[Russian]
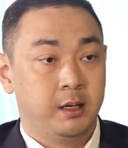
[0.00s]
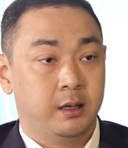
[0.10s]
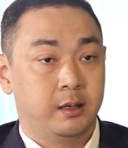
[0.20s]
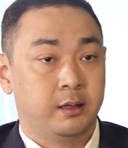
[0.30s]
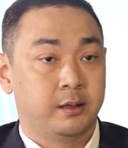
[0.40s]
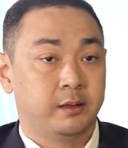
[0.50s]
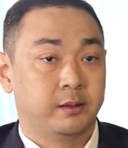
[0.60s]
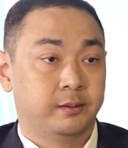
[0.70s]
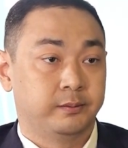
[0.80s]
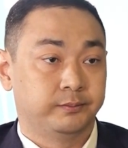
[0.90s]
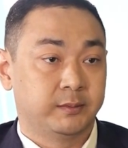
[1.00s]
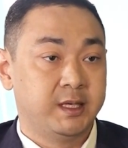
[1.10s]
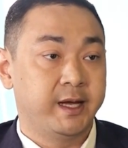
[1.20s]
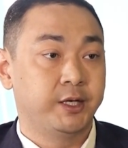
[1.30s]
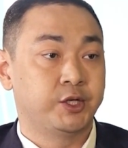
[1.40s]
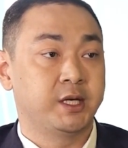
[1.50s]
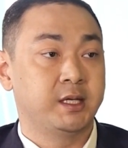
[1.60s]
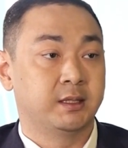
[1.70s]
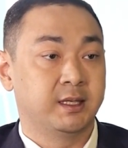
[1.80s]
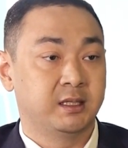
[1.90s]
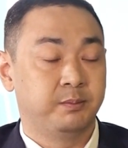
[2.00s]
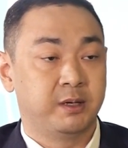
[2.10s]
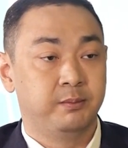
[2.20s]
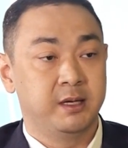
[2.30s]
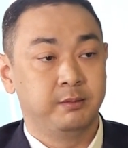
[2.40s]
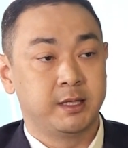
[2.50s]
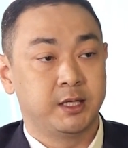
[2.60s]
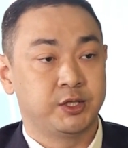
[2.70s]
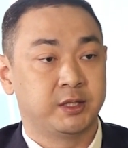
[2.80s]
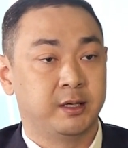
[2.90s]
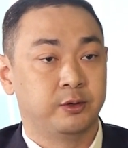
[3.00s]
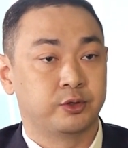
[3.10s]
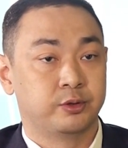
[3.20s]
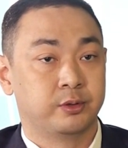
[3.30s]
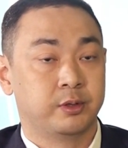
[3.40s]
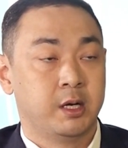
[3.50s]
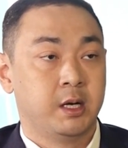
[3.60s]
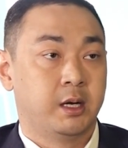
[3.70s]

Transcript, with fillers: а, для решения данной проблемы я считаю, что